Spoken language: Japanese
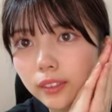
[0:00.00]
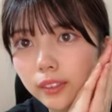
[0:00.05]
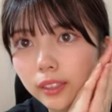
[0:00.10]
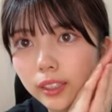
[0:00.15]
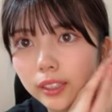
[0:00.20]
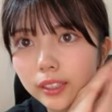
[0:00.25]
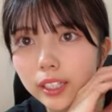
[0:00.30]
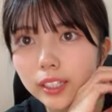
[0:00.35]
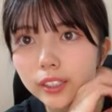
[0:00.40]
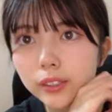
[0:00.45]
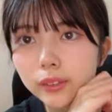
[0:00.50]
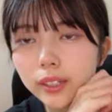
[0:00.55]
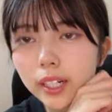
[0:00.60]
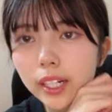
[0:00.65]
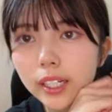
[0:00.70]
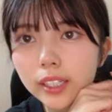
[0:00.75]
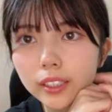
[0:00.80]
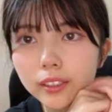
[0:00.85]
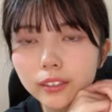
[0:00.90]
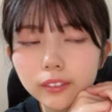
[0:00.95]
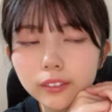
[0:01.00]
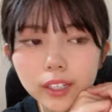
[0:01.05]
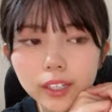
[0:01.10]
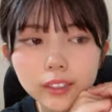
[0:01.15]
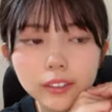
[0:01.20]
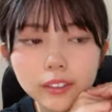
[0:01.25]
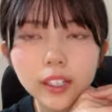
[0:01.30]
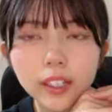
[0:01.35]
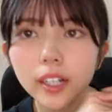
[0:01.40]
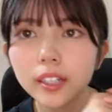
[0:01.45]
う、ね、最初
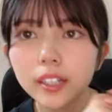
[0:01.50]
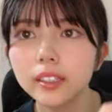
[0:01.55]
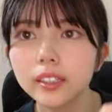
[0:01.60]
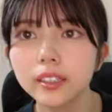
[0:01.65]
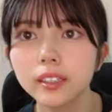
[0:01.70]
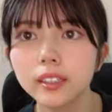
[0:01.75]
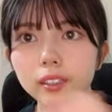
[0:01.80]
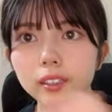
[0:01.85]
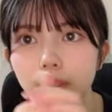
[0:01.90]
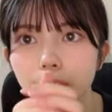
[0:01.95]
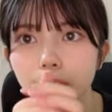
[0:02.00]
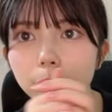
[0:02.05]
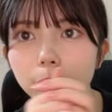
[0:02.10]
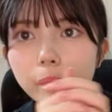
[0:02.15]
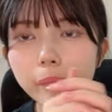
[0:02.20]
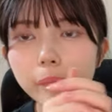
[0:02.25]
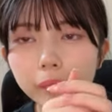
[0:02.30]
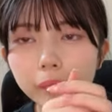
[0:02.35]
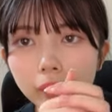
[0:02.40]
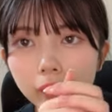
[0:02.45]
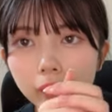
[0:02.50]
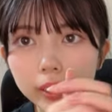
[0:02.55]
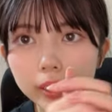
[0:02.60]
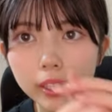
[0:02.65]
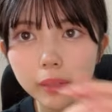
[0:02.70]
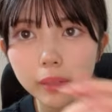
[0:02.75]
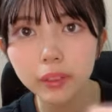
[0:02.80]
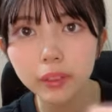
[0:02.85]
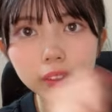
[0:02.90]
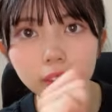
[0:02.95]
ガーリックライス狙いだったんですよ
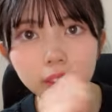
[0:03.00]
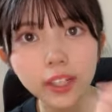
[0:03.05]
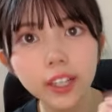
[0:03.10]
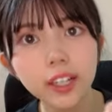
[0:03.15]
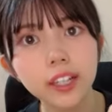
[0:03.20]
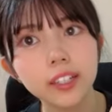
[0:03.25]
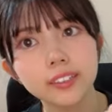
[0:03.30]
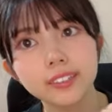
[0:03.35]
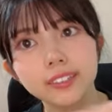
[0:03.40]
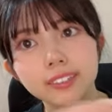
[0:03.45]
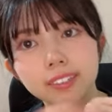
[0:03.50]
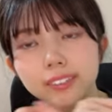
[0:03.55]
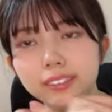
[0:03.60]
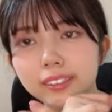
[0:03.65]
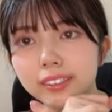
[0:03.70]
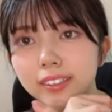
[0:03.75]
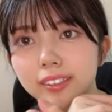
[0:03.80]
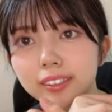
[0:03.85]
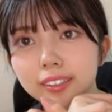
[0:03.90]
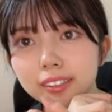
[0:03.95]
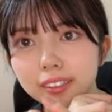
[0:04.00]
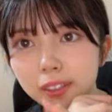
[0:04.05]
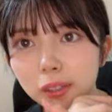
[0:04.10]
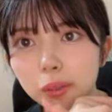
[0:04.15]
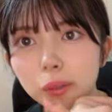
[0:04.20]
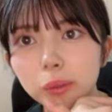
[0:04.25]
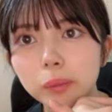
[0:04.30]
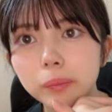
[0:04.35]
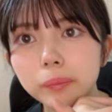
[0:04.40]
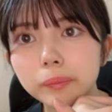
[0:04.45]
食べるだけやん」とか言ったんですけ
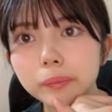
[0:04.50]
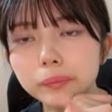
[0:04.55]
ど